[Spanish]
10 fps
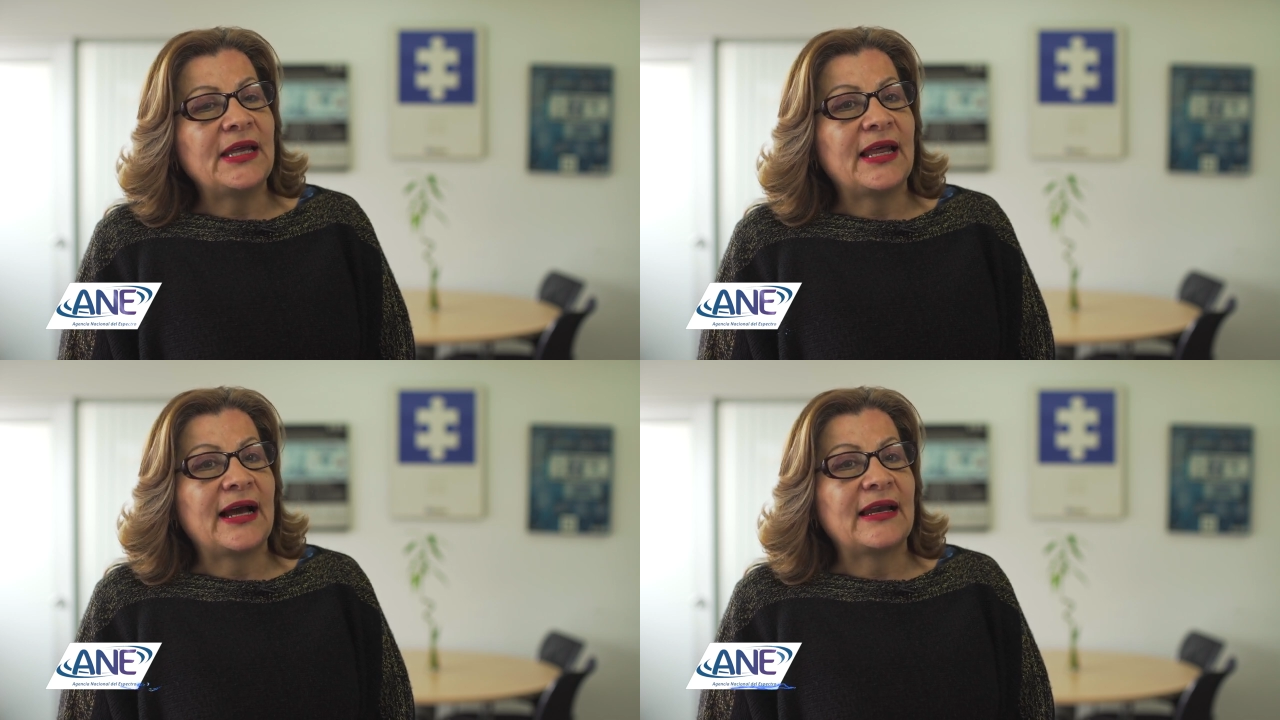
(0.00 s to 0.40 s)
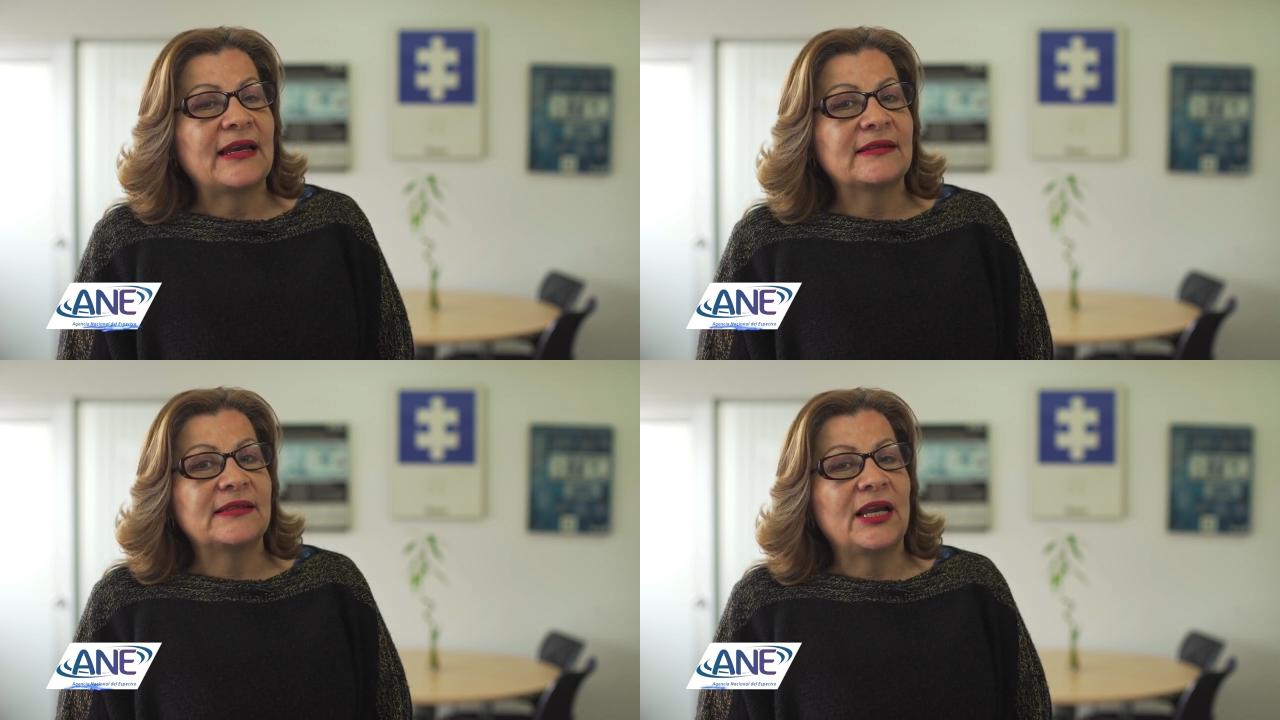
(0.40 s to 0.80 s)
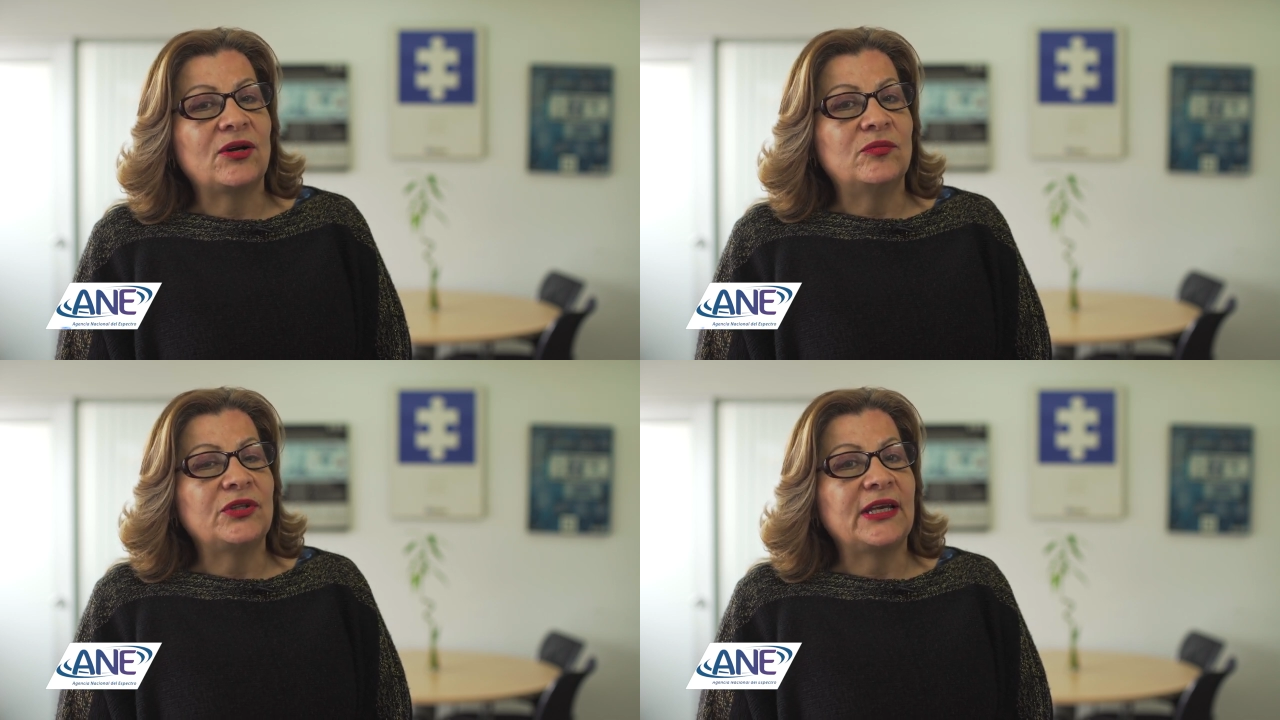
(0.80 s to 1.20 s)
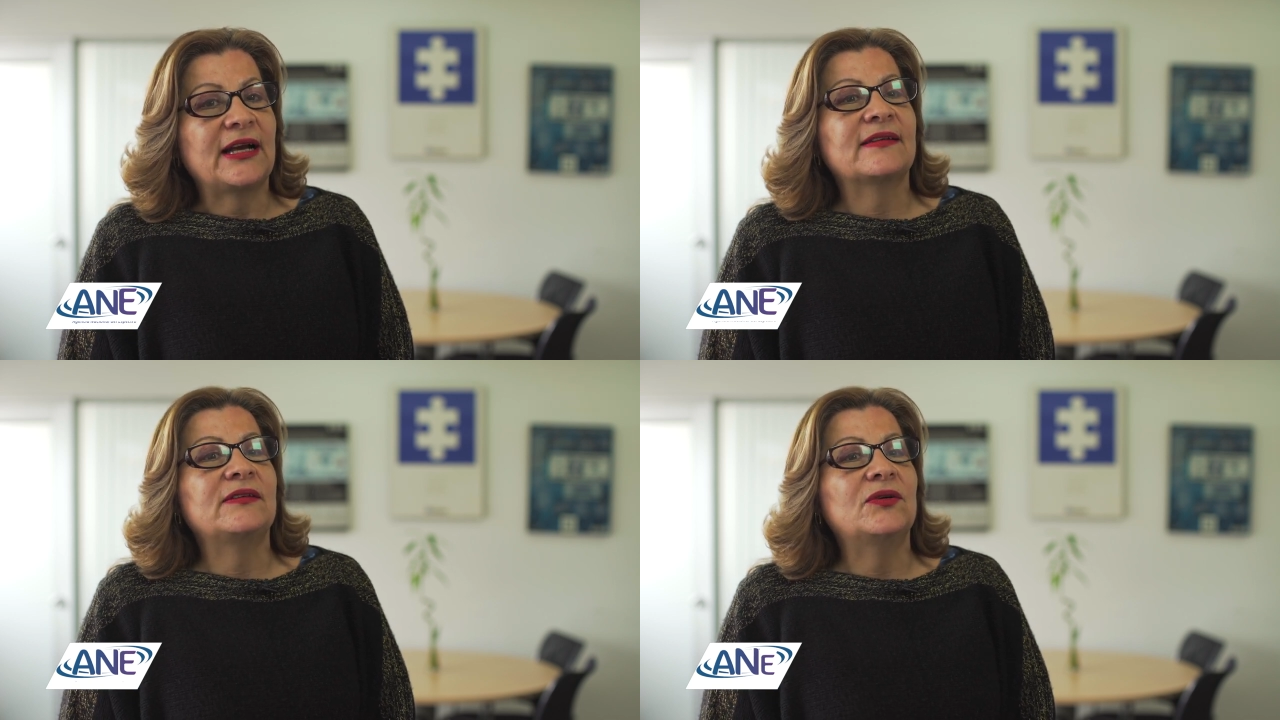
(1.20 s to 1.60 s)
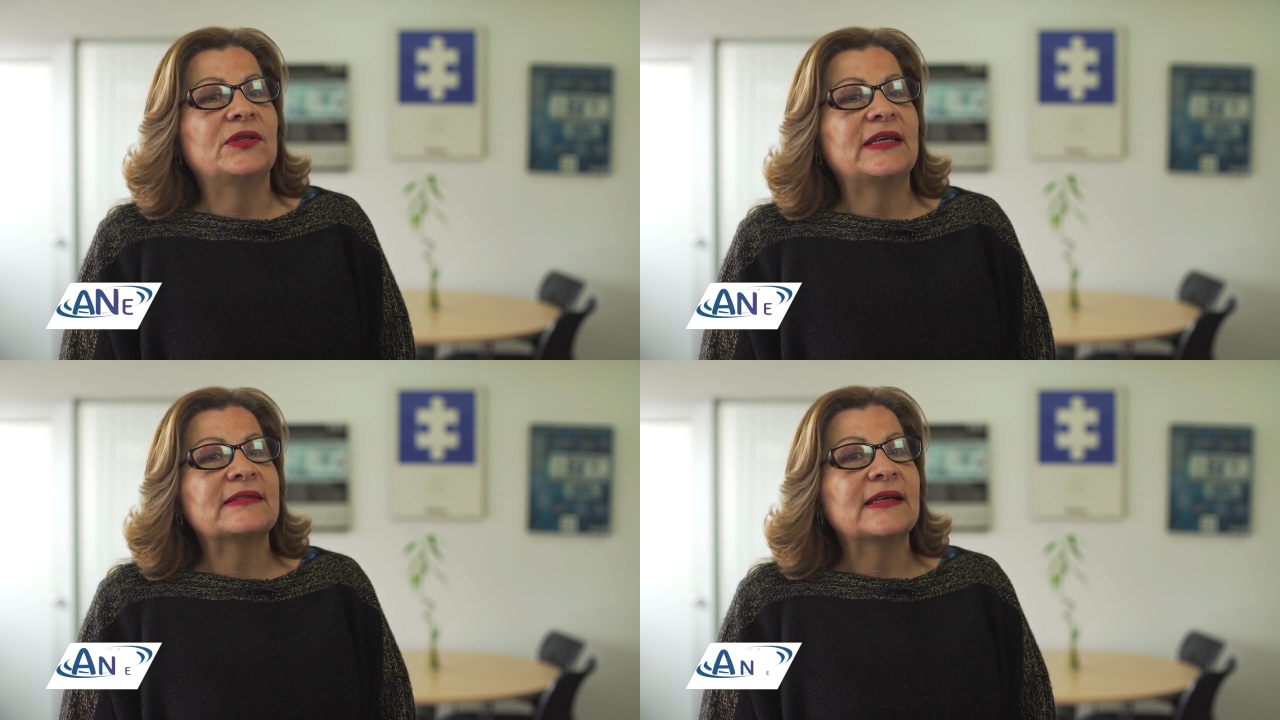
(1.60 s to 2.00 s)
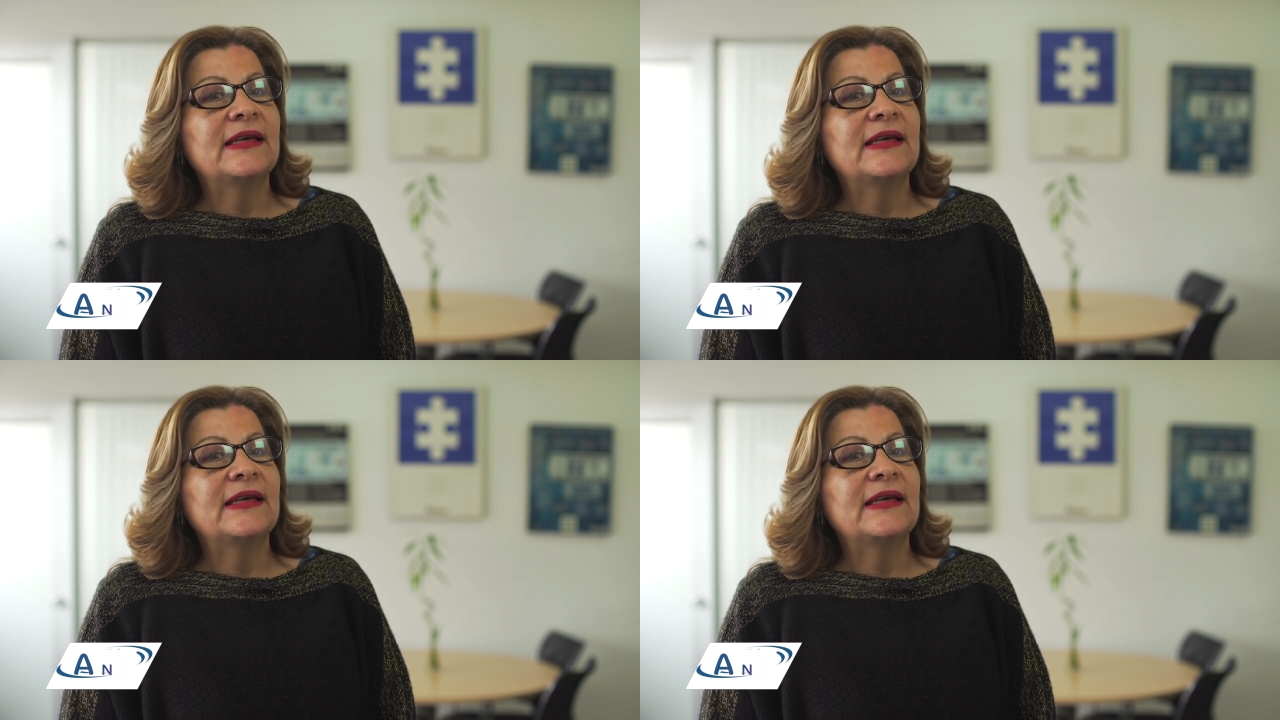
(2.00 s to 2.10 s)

ilegal a las telecomunicaciones,